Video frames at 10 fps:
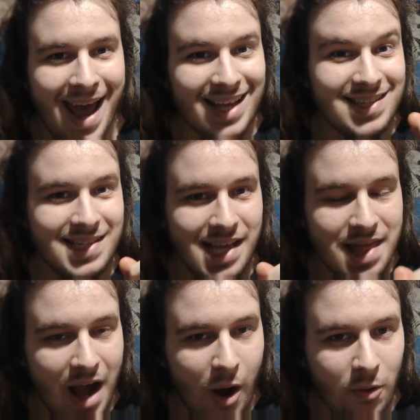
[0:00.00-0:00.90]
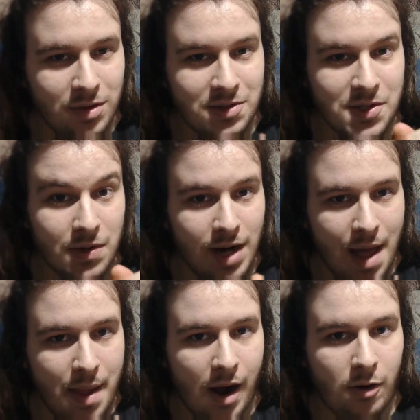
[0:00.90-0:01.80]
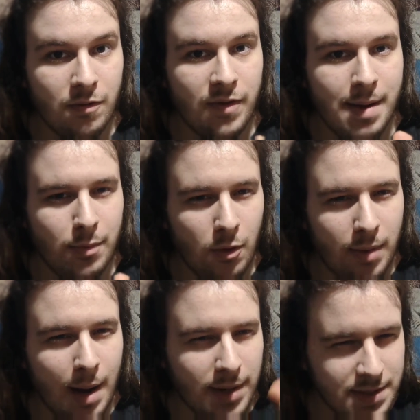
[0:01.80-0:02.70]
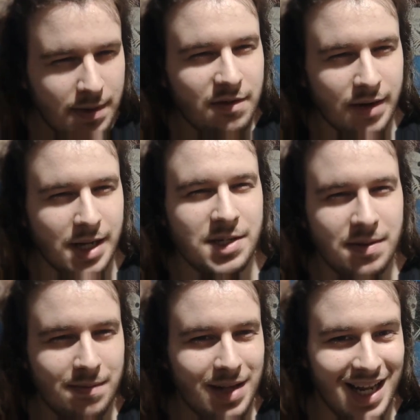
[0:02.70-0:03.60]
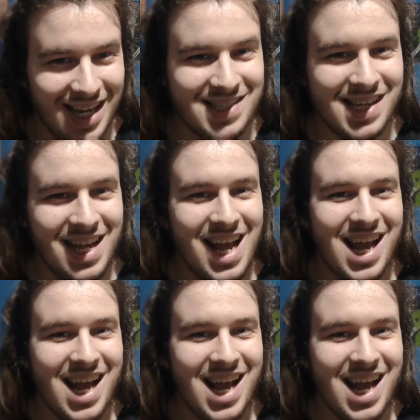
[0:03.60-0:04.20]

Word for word: é sinal que seu canal vai bombar mais para frente, beleza?